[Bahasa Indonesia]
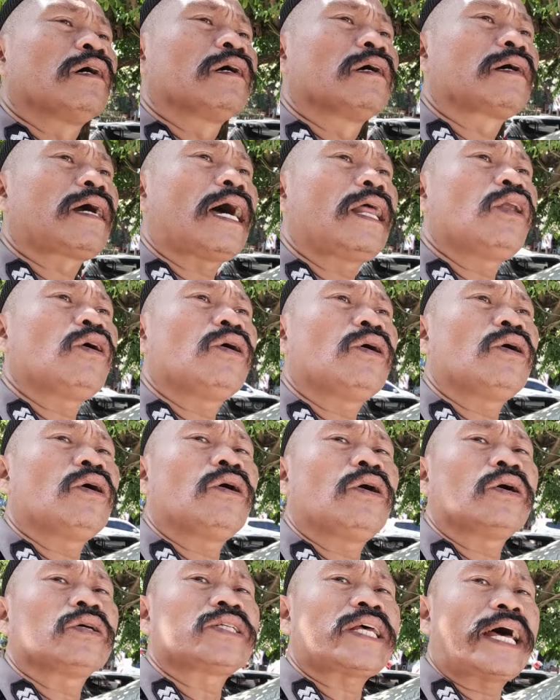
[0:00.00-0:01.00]

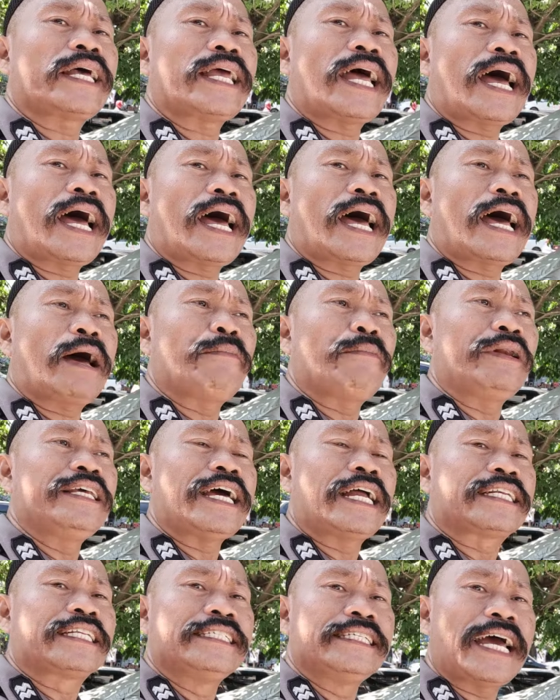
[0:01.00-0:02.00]
Kalau saya
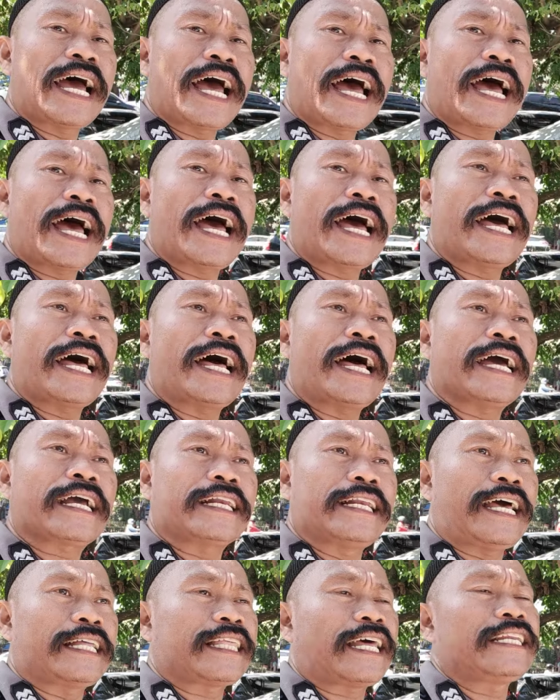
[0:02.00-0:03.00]
melihat dia
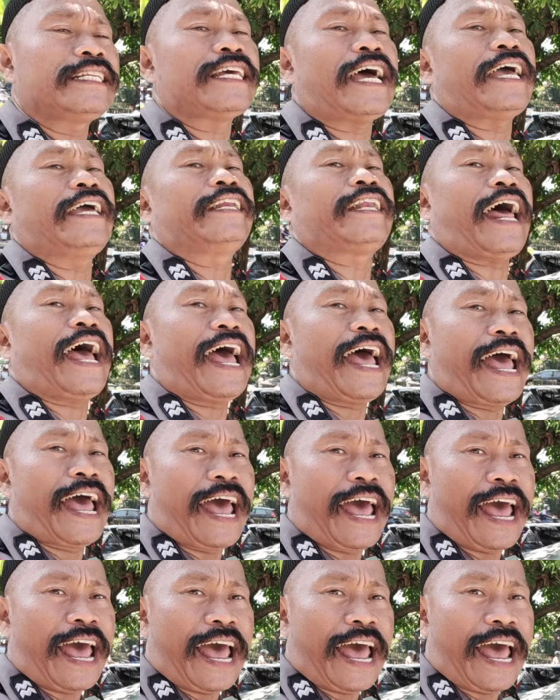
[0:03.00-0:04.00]
kelihatan dia
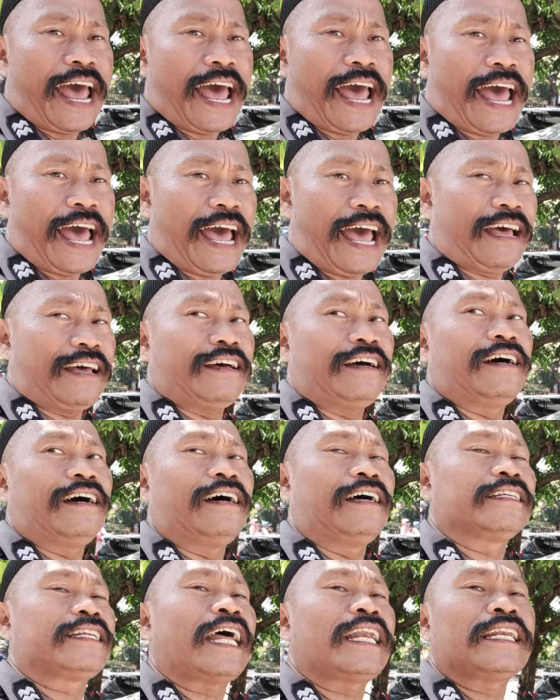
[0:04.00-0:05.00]
enak.
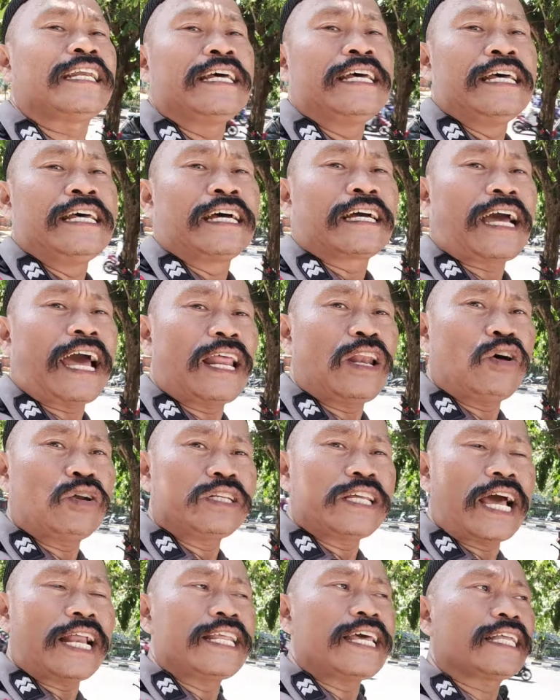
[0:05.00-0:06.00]
Ah, dan kalau
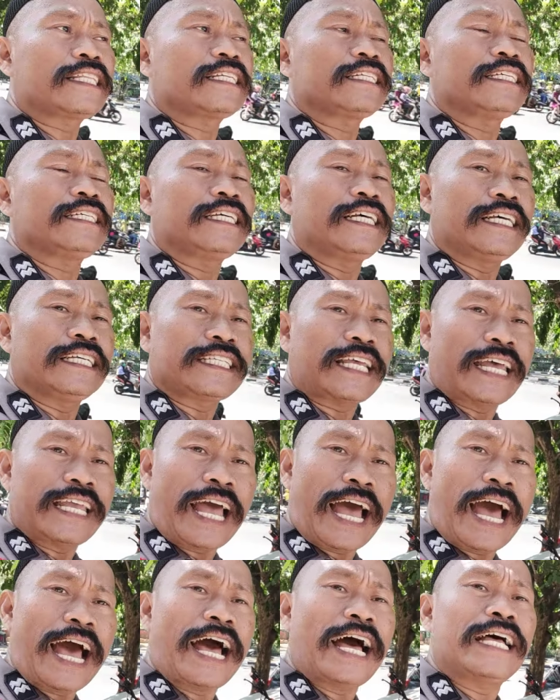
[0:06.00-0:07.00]
dia lihat eh,
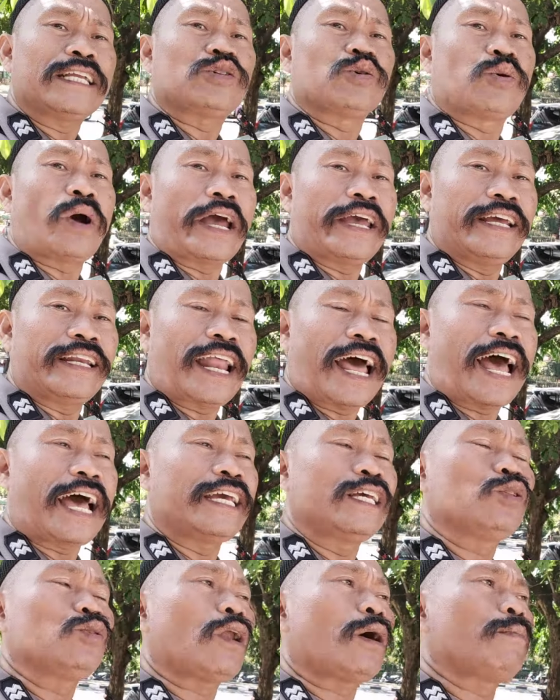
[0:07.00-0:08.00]
saya juga enak
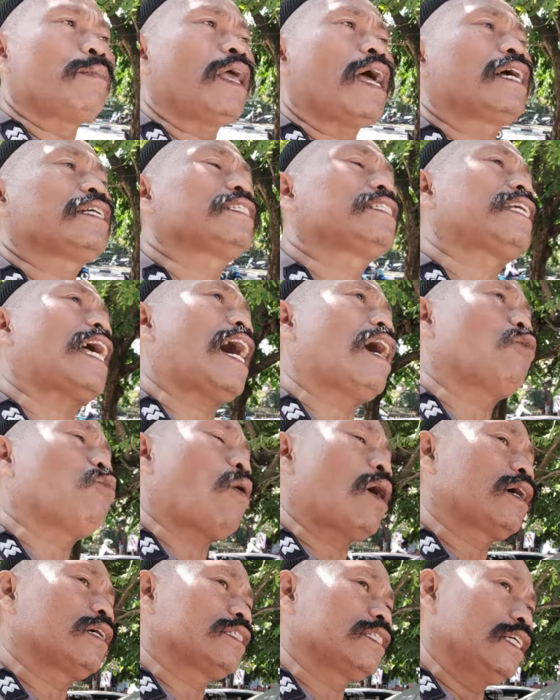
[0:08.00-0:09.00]
itu namanya
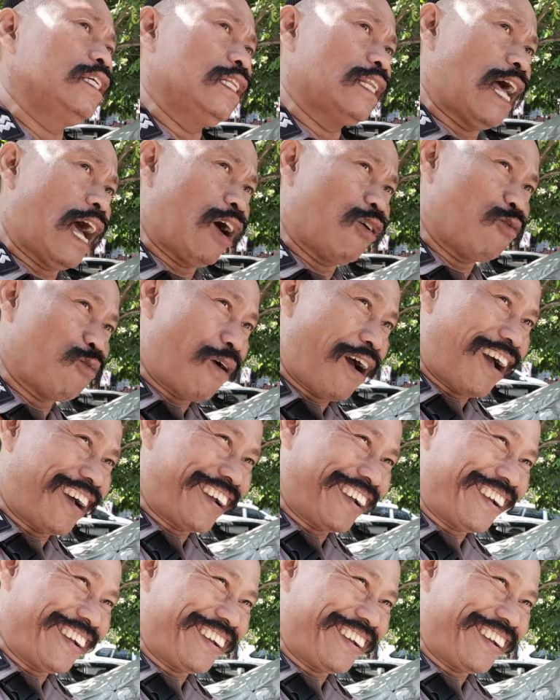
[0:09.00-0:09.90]
sawang sinawang